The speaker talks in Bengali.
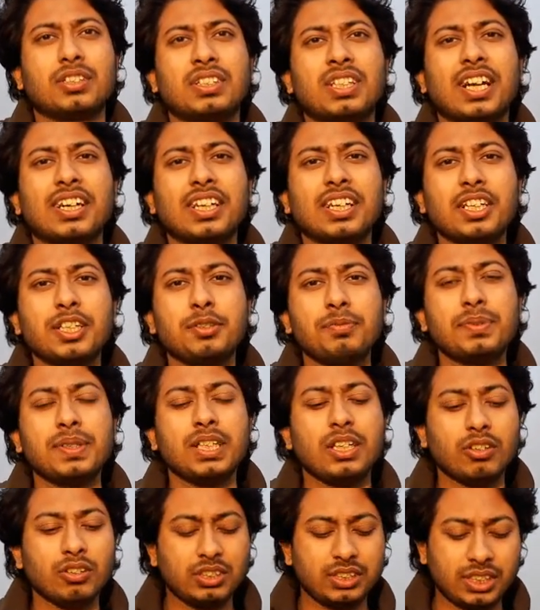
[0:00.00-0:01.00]
শাটার
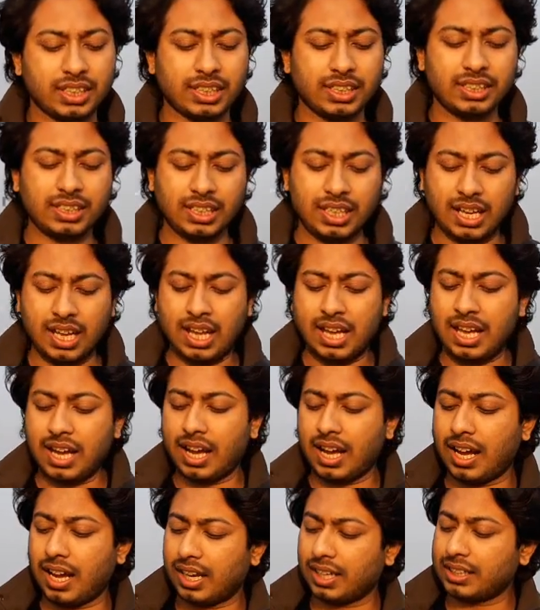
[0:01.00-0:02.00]
স্পিডটা হচ্ছে
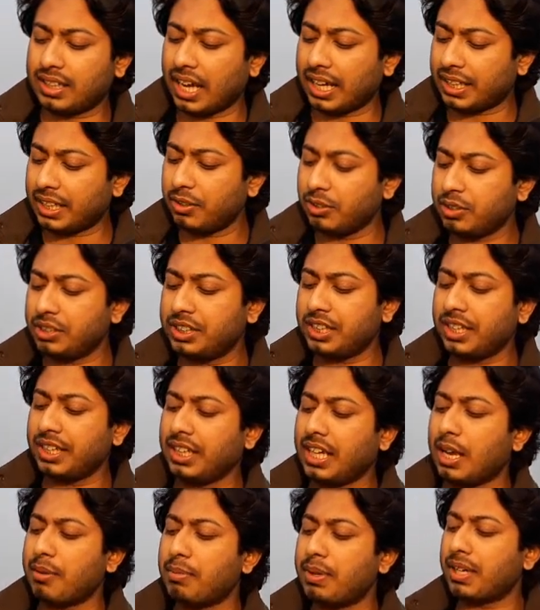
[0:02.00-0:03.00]
থাকে হচ্ছে
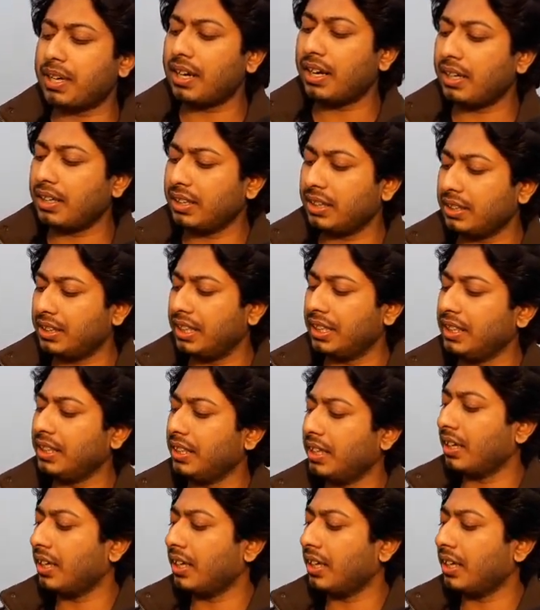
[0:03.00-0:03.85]
ক্যামেরার ঠিক